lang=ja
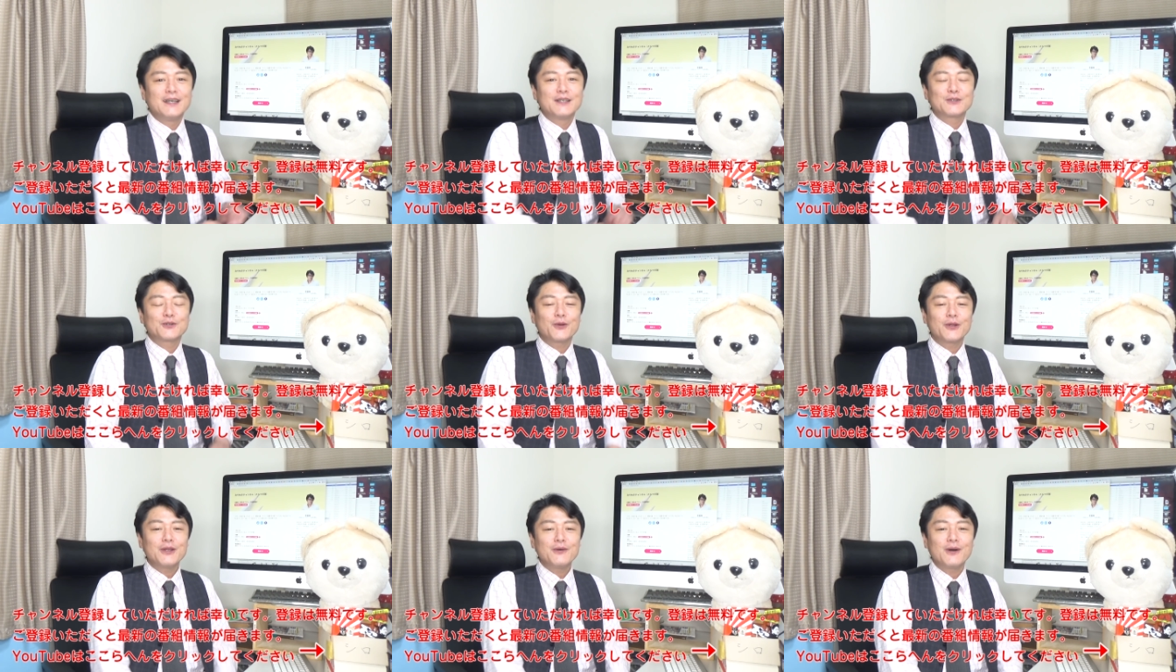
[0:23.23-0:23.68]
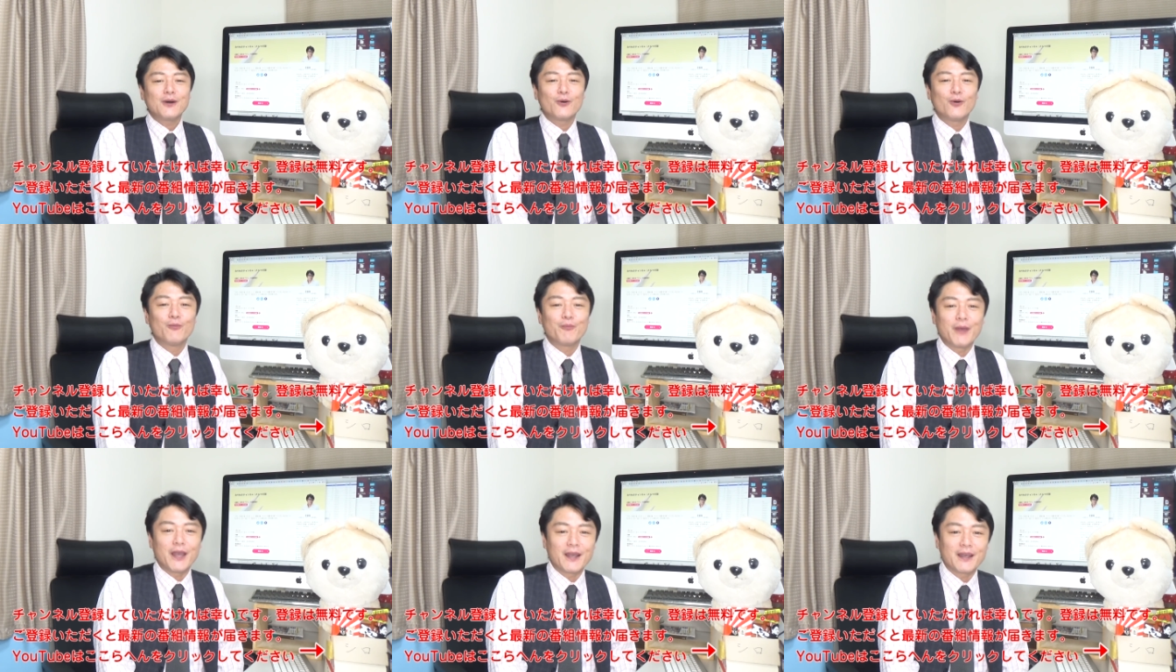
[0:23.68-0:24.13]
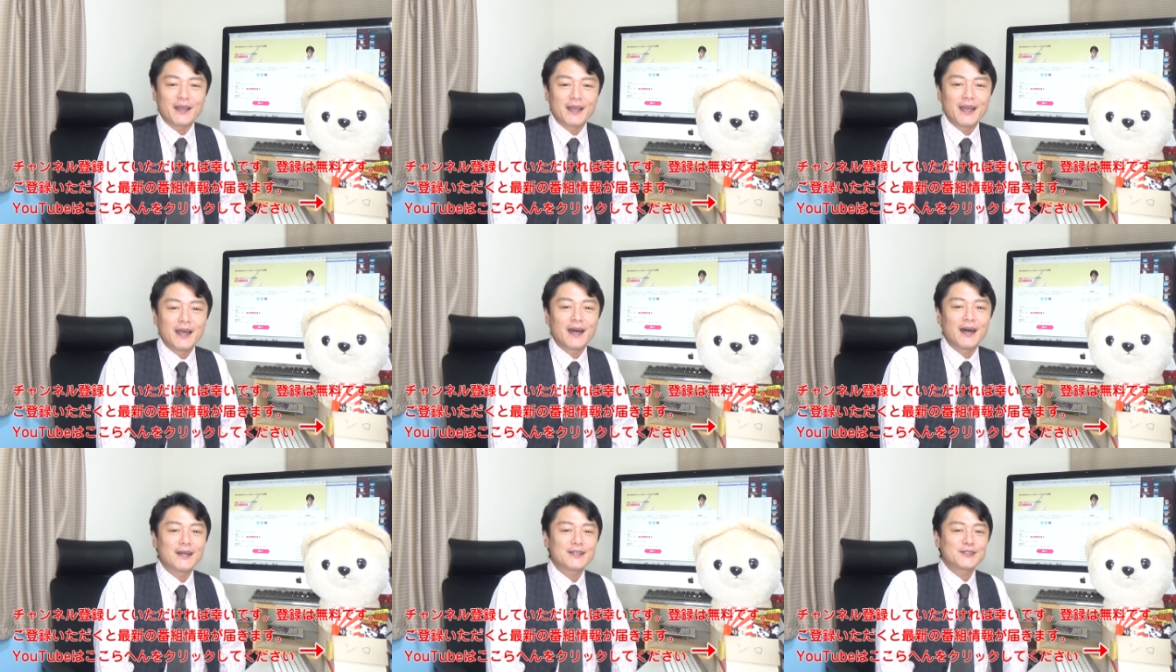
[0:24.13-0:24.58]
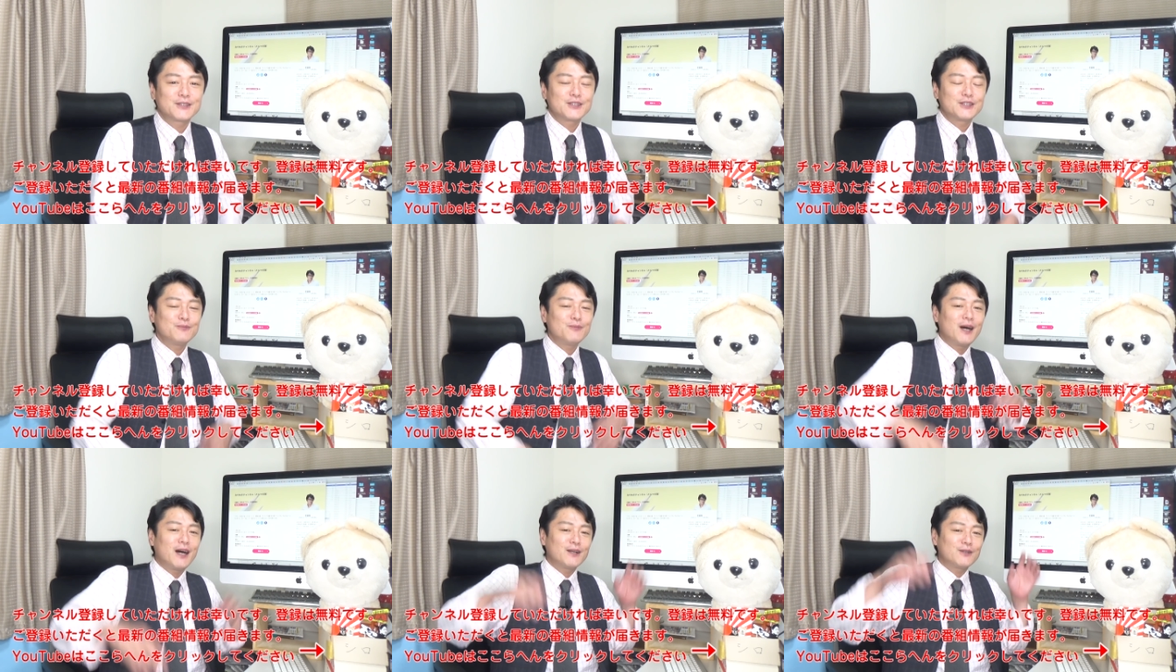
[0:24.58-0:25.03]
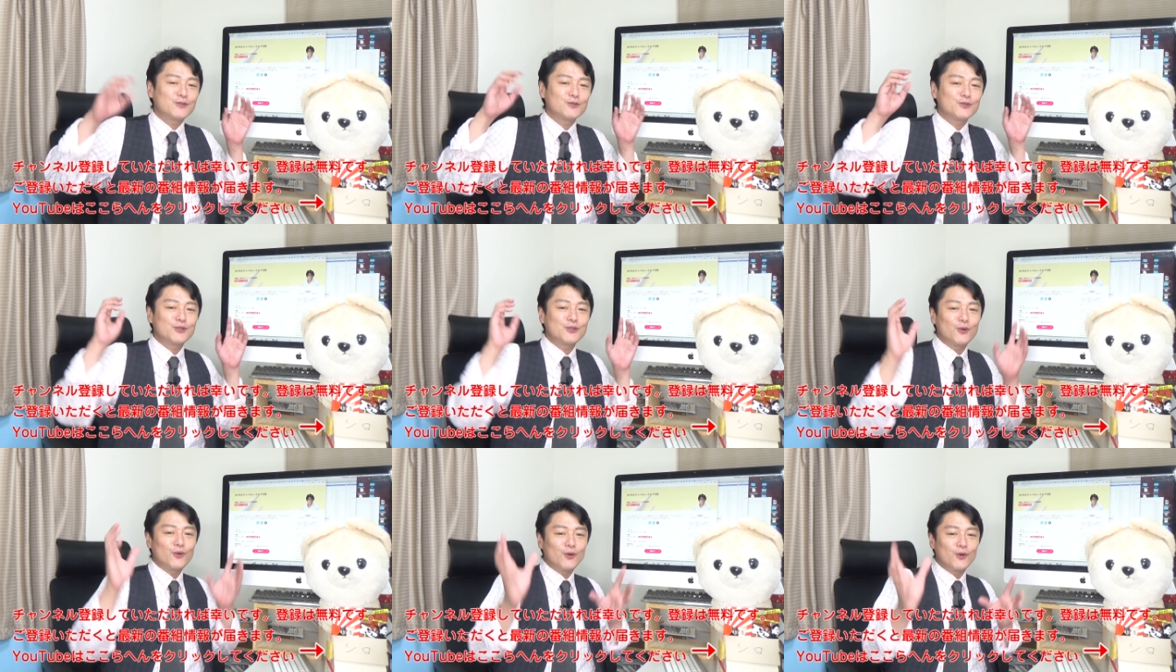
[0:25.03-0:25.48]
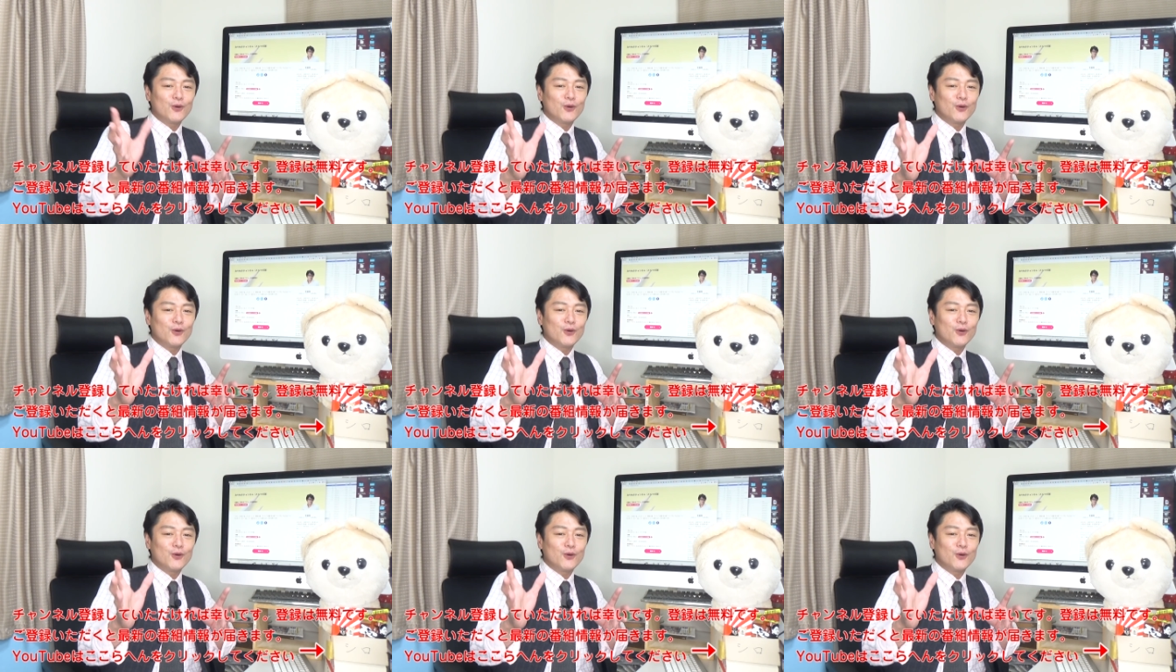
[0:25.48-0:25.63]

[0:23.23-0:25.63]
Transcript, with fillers: それでは本編始まるよ